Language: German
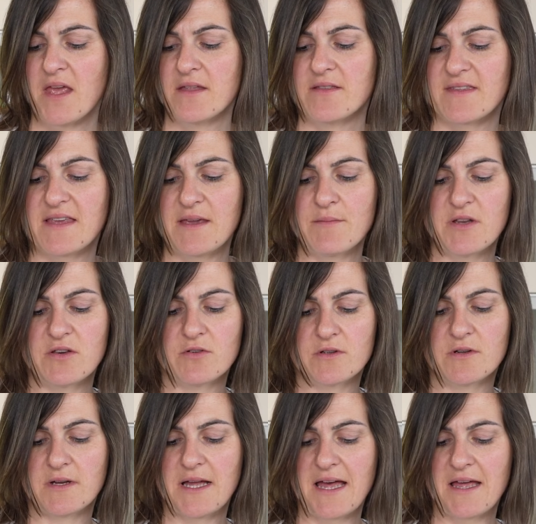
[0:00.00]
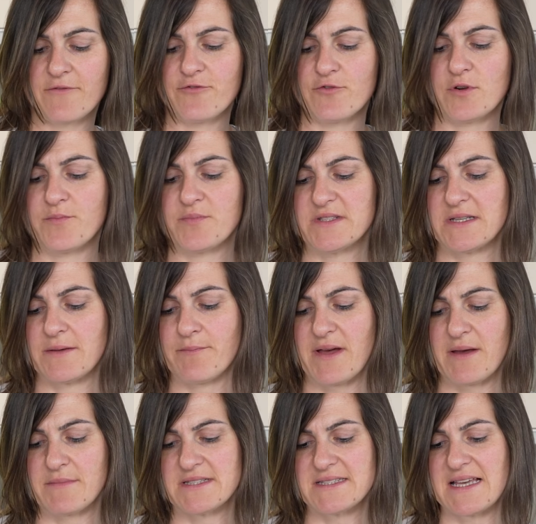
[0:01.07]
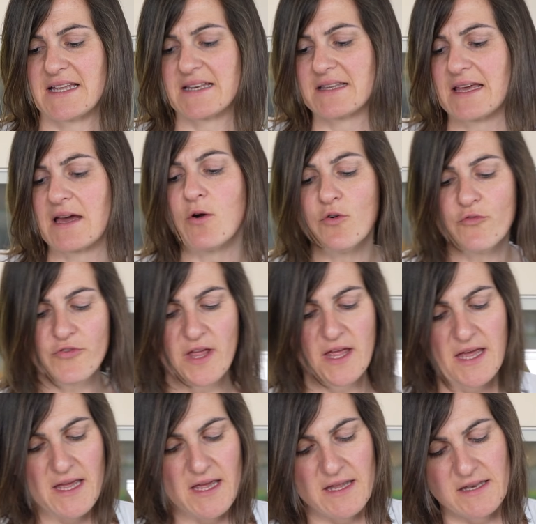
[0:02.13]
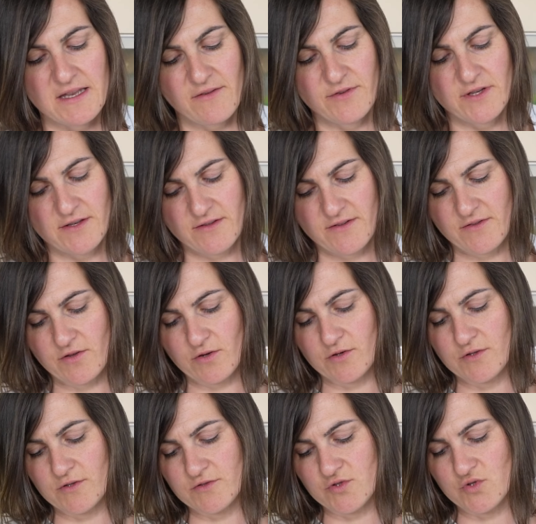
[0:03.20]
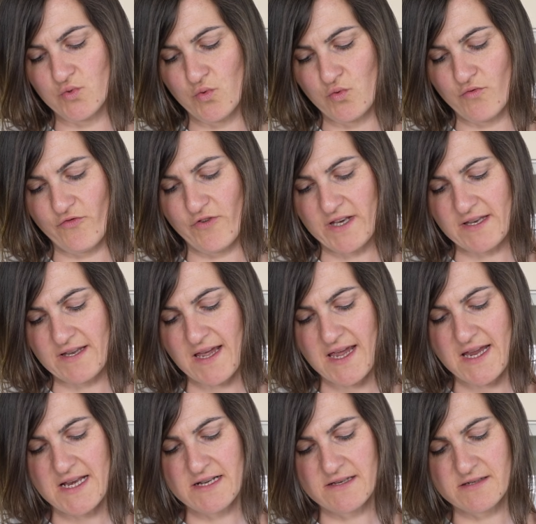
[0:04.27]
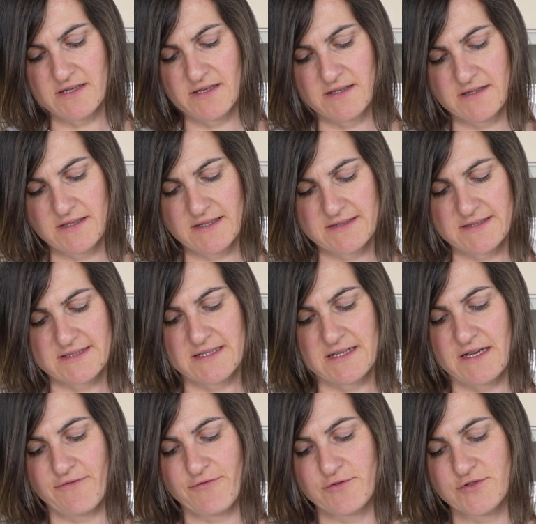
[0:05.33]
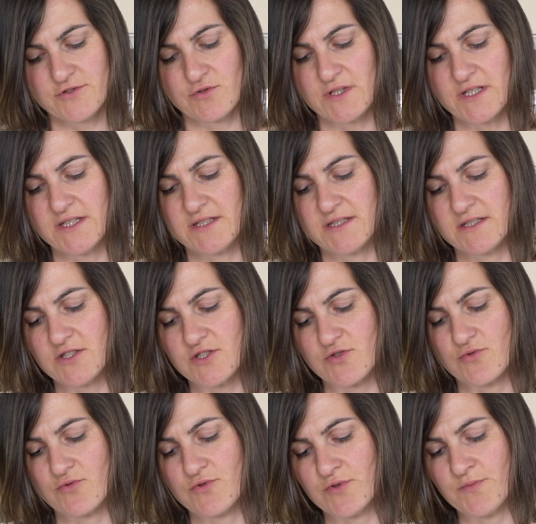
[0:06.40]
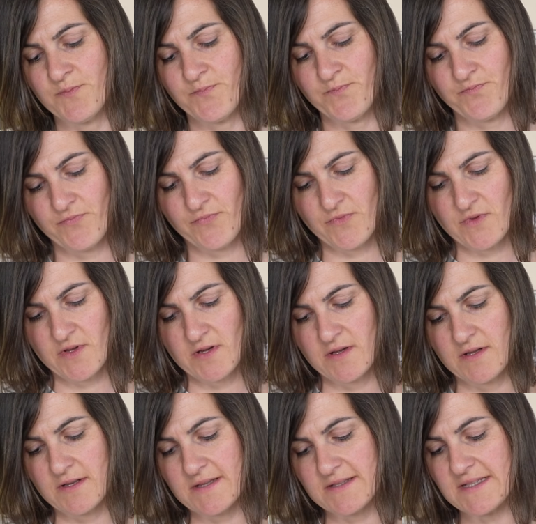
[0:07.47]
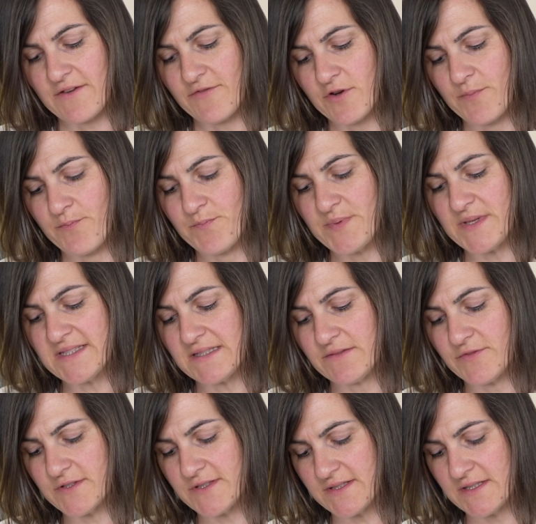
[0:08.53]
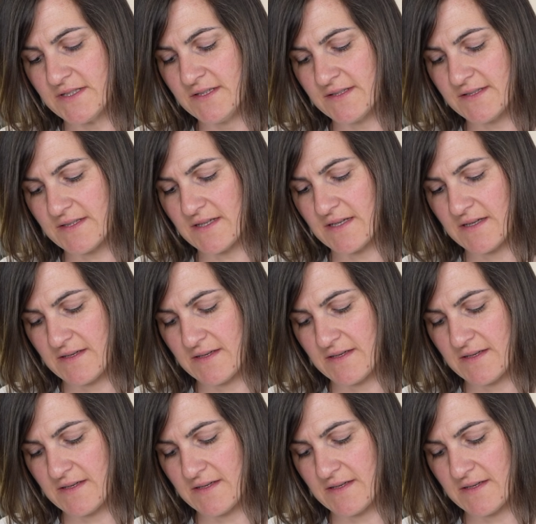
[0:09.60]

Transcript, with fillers: Jetzt geben wir da einfach ein bisschen Parmesan drauf. Der wird da so verteilt, dass den einfach so richtig schön, dass einfach ein bisschen was ist.